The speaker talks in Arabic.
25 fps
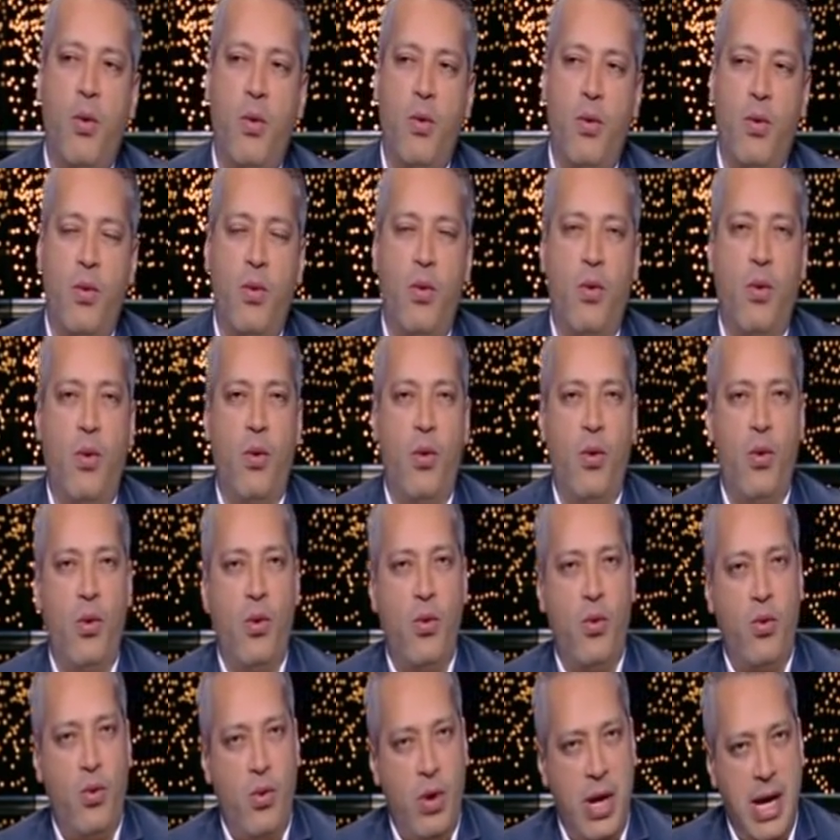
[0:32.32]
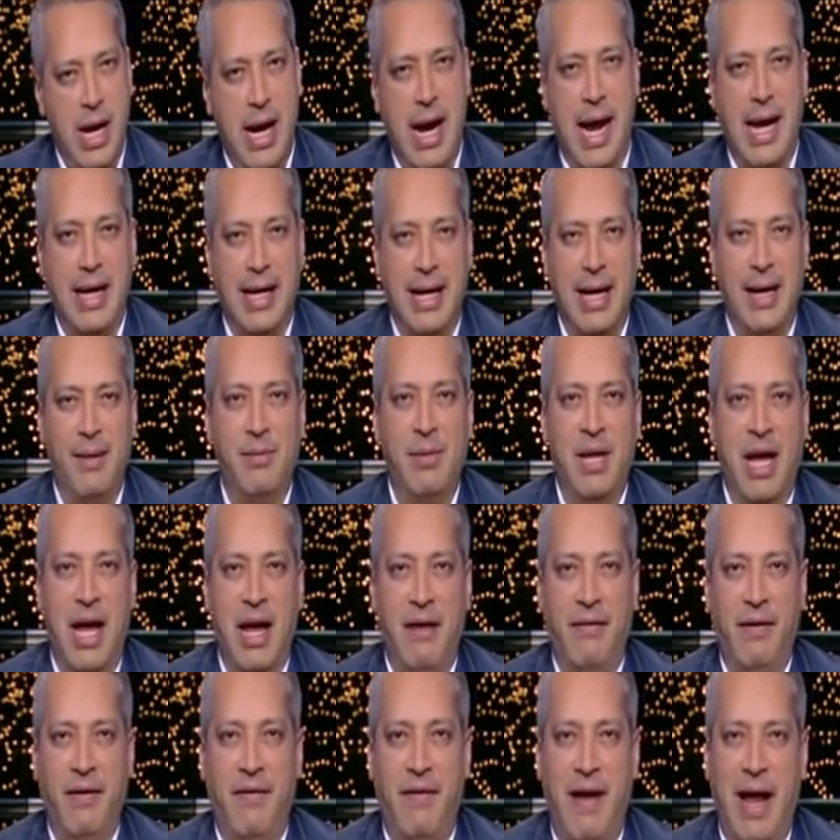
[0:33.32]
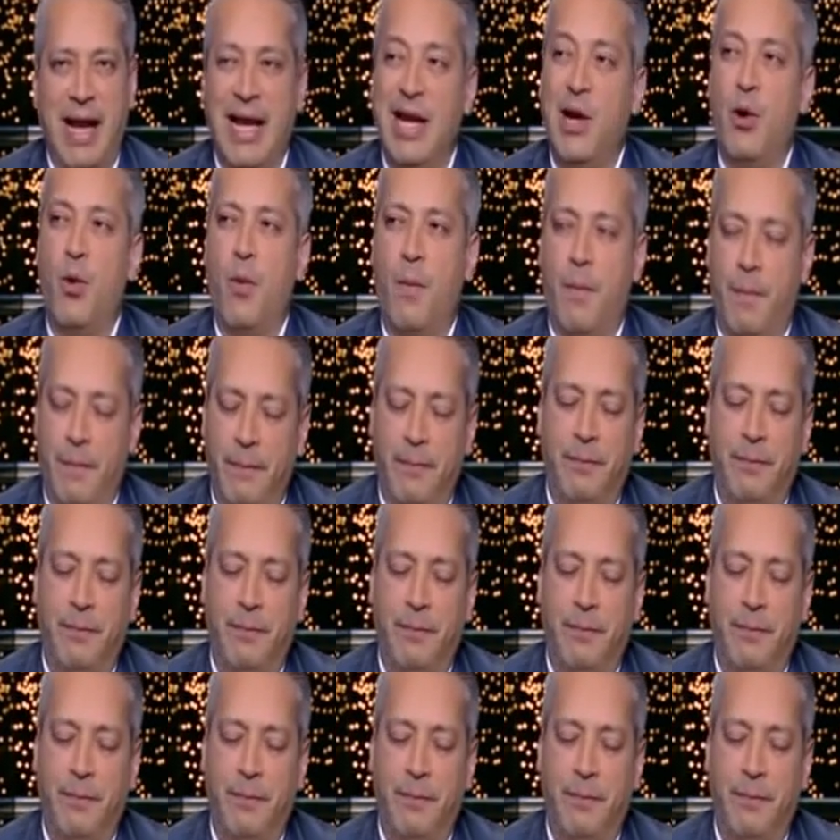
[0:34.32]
ويجعل كلامنا خفيف عليهم